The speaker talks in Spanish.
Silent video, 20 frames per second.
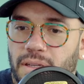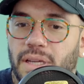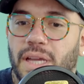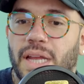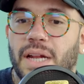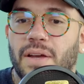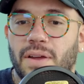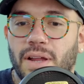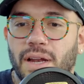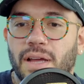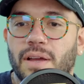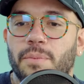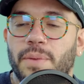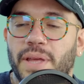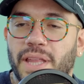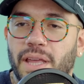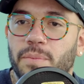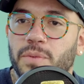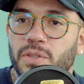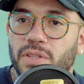Creo que la
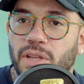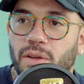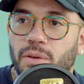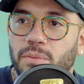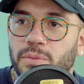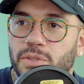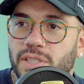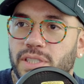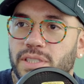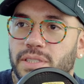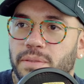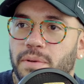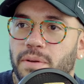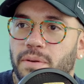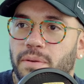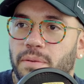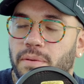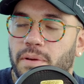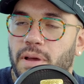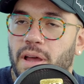comedia ha mutado
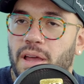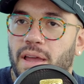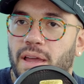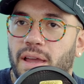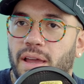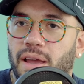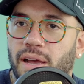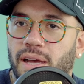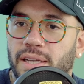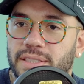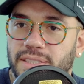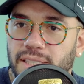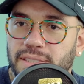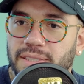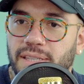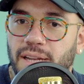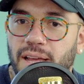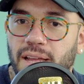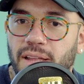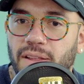muchísimo eh, hacia
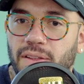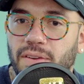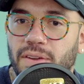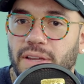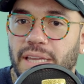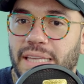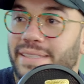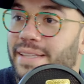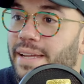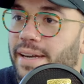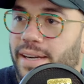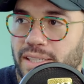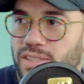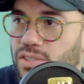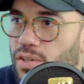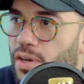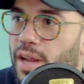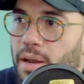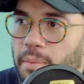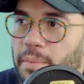ese lado
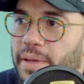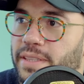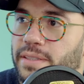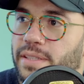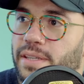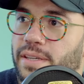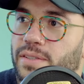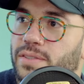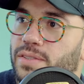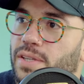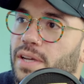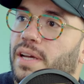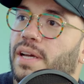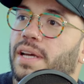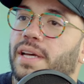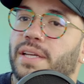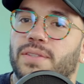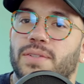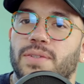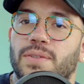internacionalmente. O
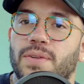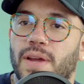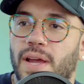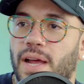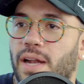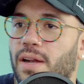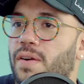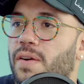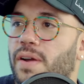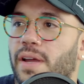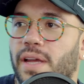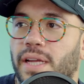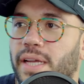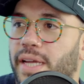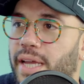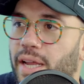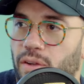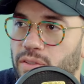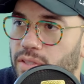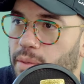sea, esto no es algo que,
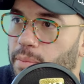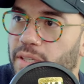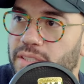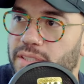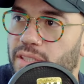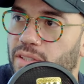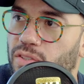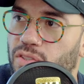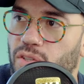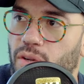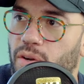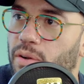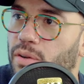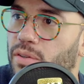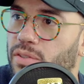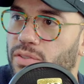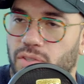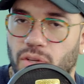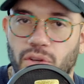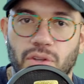que, lo estamos haciendo solo
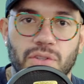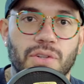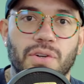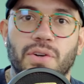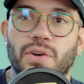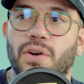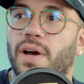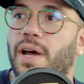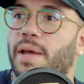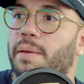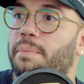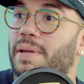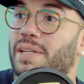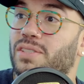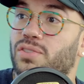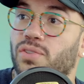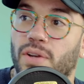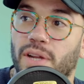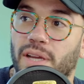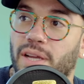nosotros. Hay
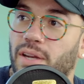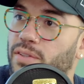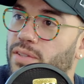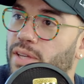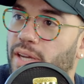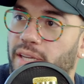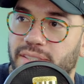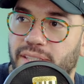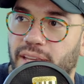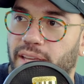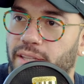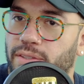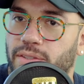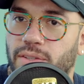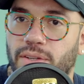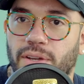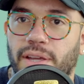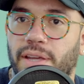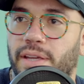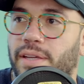personas que lo están
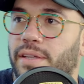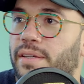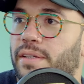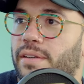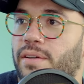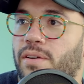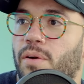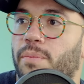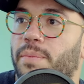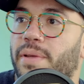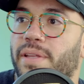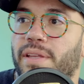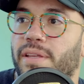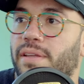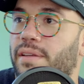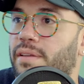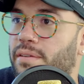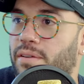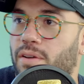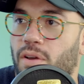haciendo en
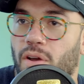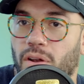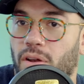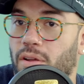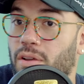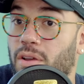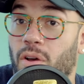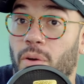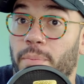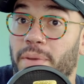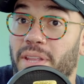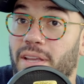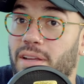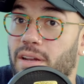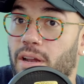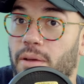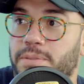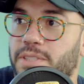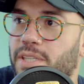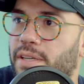comedy, comedy
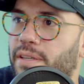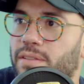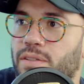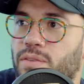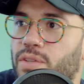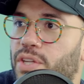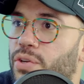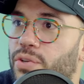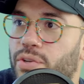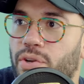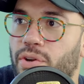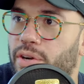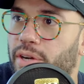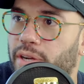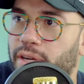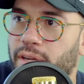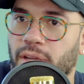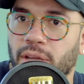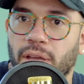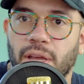clubs en New
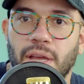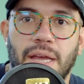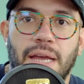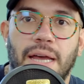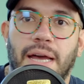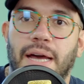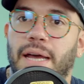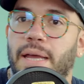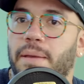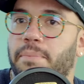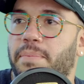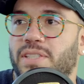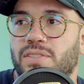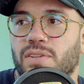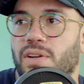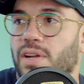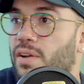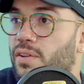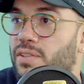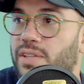York. Hay
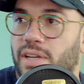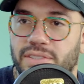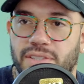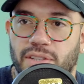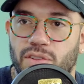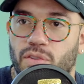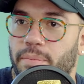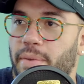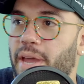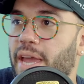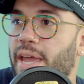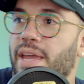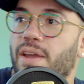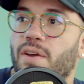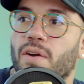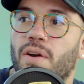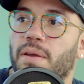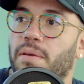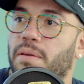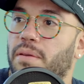personas que lo están haciendo en
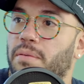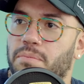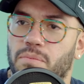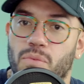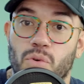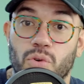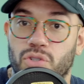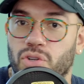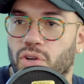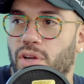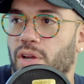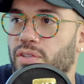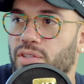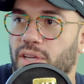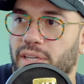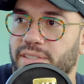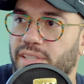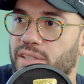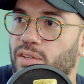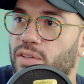México. Hay muchos que lo
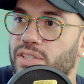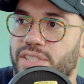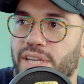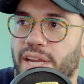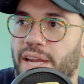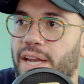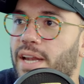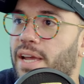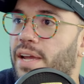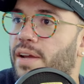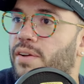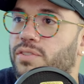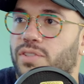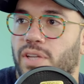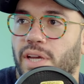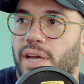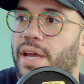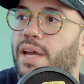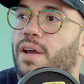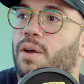están haciendo en Chile. O
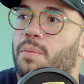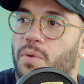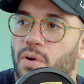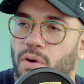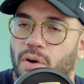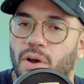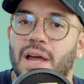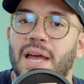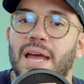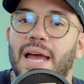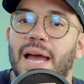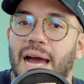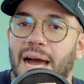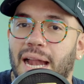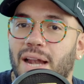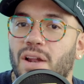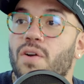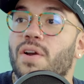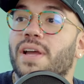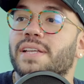sea, es como
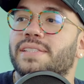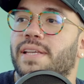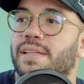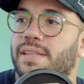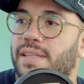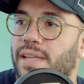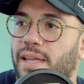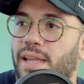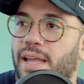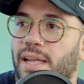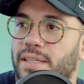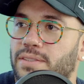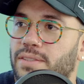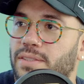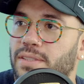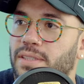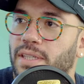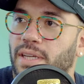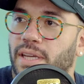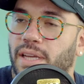algo que se está
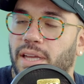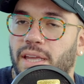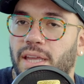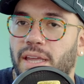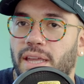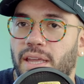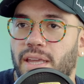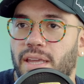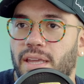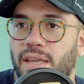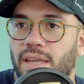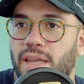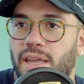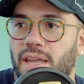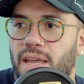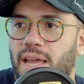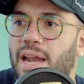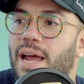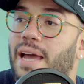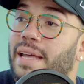dando. Y,
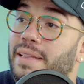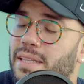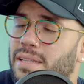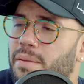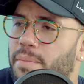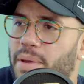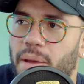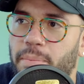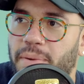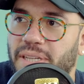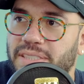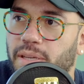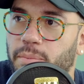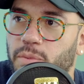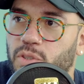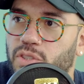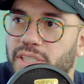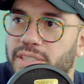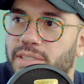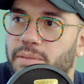y, que la gente también aprecia
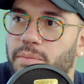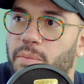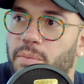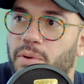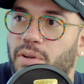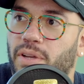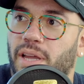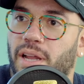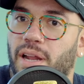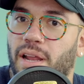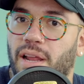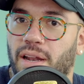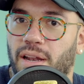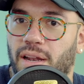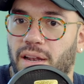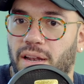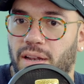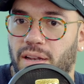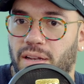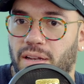muchísimo, porque
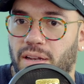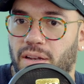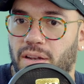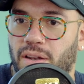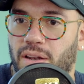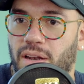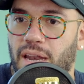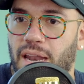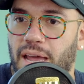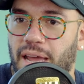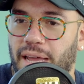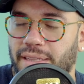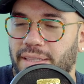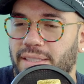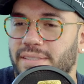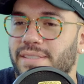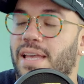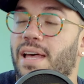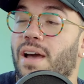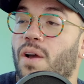el, la
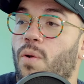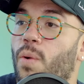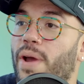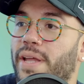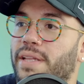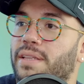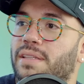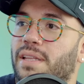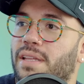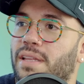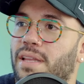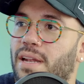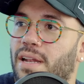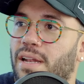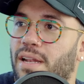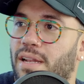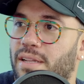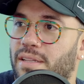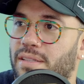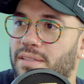gente se da cuenta
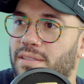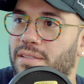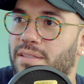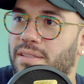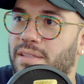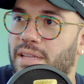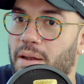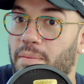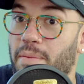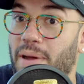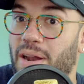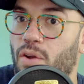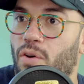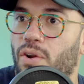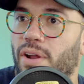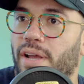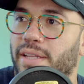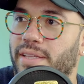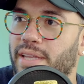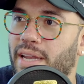del, del
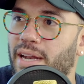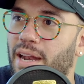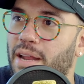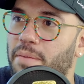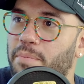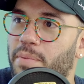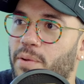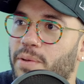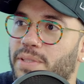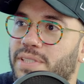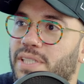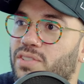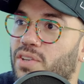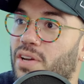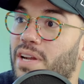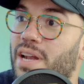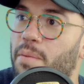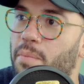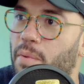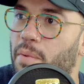valor que tiene la
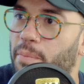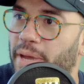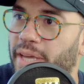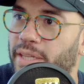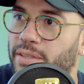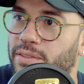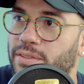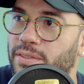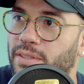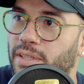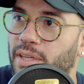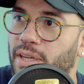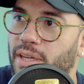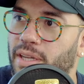improvisación en el momento.